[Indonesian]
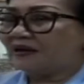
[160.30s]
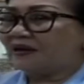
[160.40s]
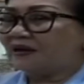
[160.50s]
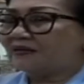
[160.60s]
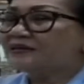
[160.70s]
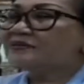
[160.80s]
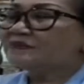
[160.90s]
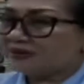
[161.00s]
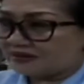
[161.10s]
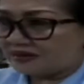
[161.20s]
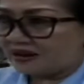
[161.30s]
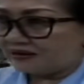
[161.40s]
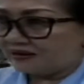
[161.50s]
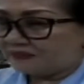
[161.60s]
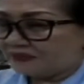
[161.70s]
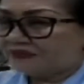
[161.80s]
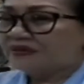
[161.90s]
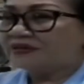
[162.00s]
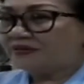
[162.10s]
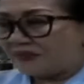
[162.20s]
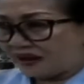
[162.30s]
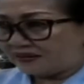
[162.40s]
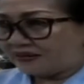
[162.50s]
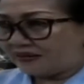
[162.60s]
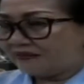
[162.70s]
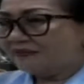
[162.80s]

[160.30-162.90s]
uh, Disperindak Provinsi Bali.